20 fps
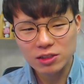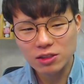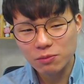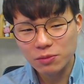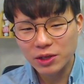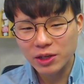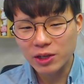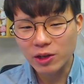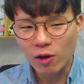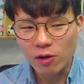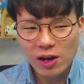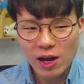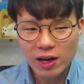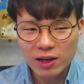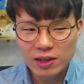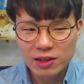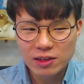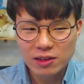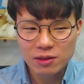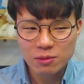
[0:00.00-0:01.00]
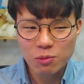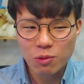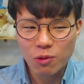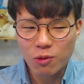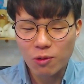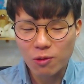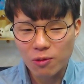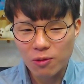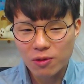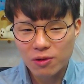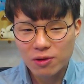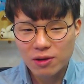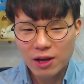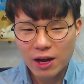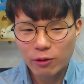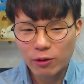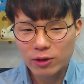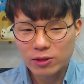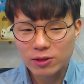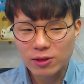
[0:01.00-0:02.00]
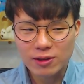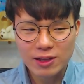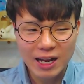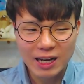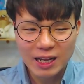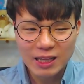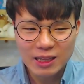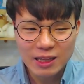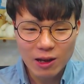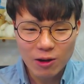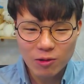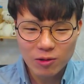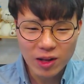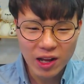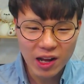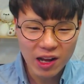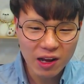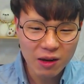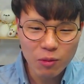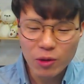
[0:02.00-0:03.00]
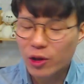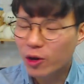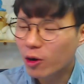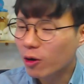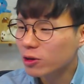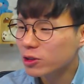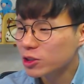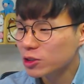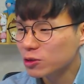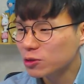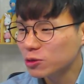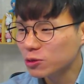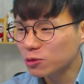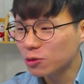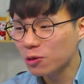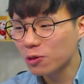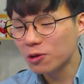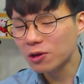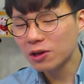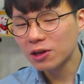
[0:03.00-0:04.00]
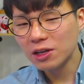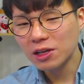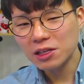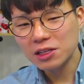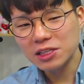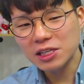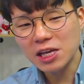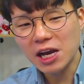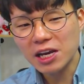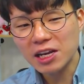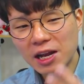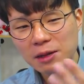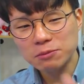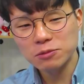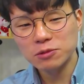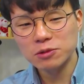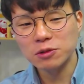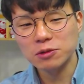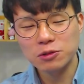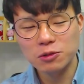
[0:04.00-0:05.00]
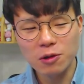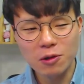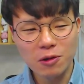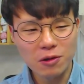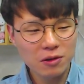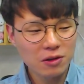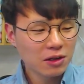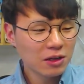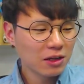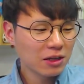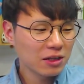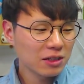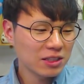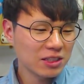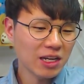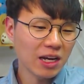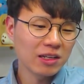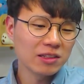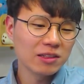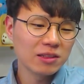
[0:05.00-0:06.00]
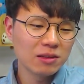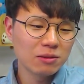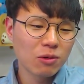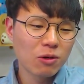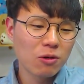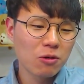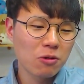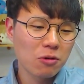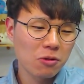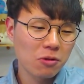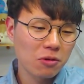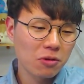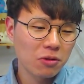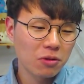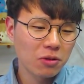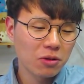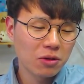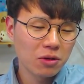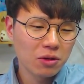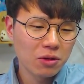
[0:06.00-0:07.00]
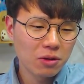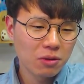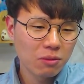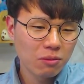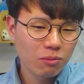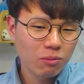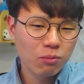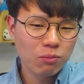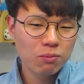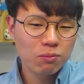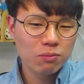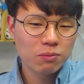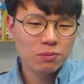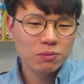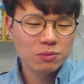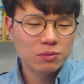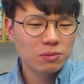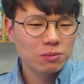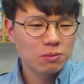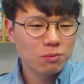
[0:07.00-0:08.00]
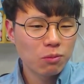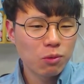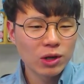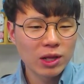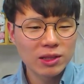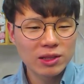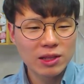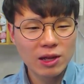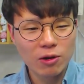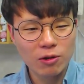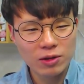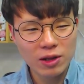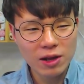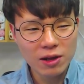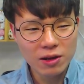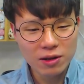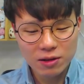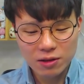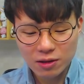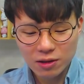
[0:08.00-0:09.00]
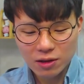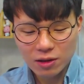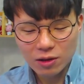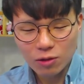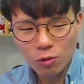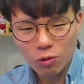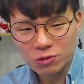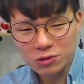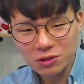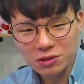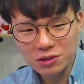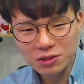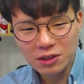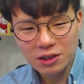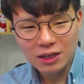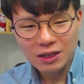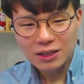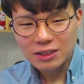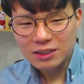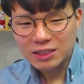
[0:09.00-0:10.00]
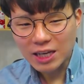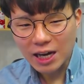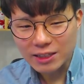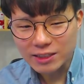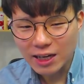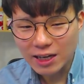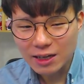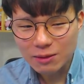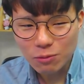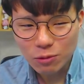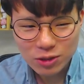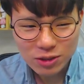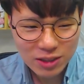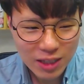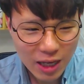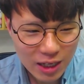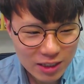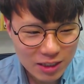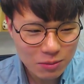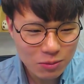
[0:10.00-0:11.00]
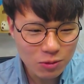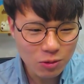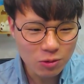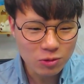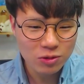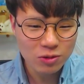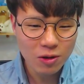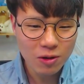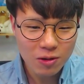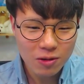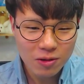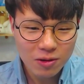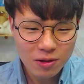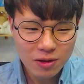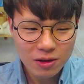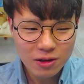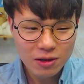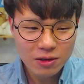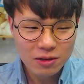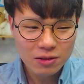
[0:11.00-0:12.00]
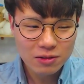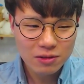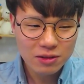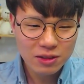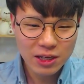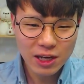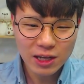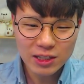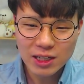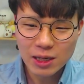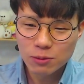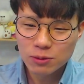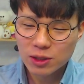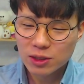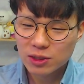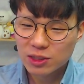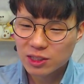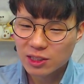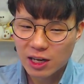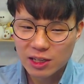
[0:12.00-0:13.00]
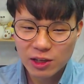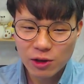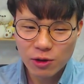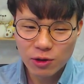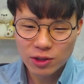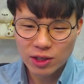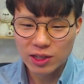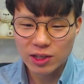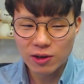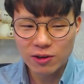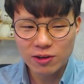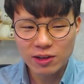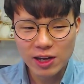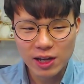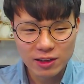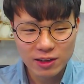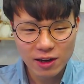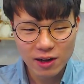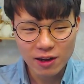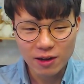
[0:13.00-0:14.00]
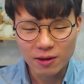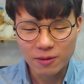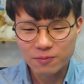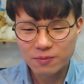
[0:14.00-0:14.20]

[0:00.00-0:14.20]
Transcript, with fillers: 미리 연락을 뭐 하기로 했었는데 안 했다거나 뭐 이런 식으로 이야기를 함으로써 시간을 뭐 보낸다거나 혹은 잘잘못을 따짐으로써 네가 잘못했으니 날 태웠다 워야 이런 게 아니라